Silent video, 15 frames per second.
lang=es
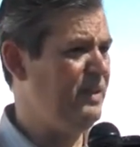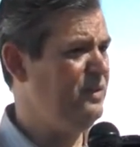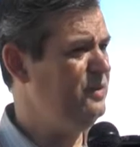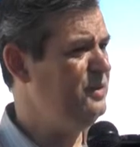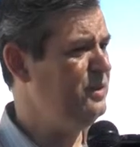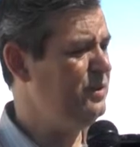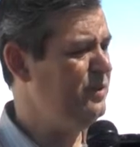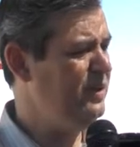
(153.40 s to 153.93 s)

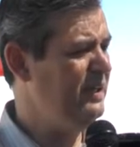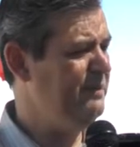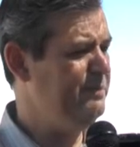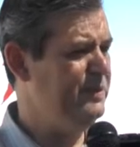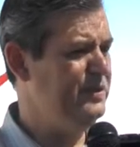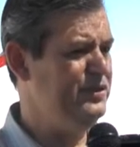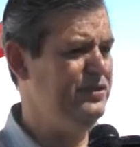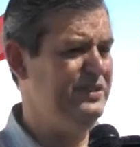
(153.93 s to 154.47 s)
con todo el
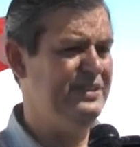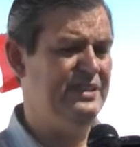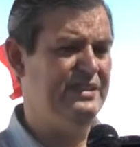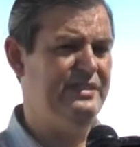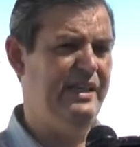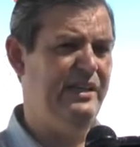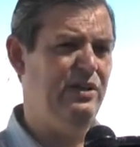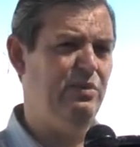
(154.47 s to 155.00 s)
apoyo
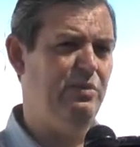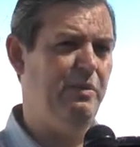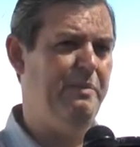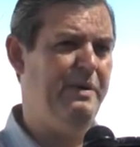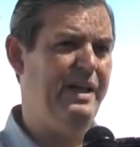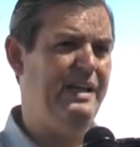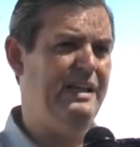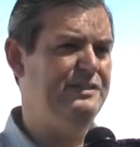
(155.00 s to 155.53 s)
necesario como
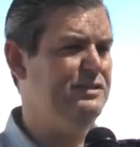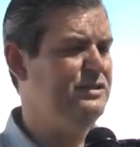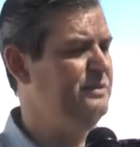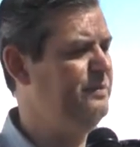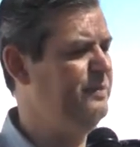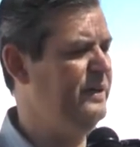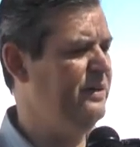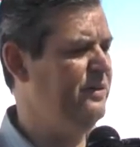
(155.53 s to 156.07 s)
para que eso
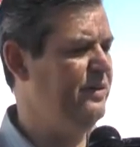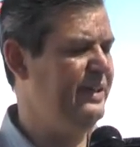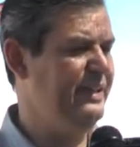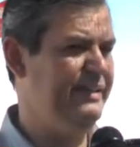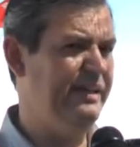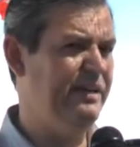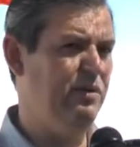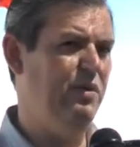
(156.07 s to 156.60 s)
se pueda
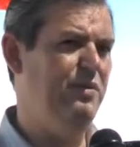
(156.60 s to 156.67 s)
concretar,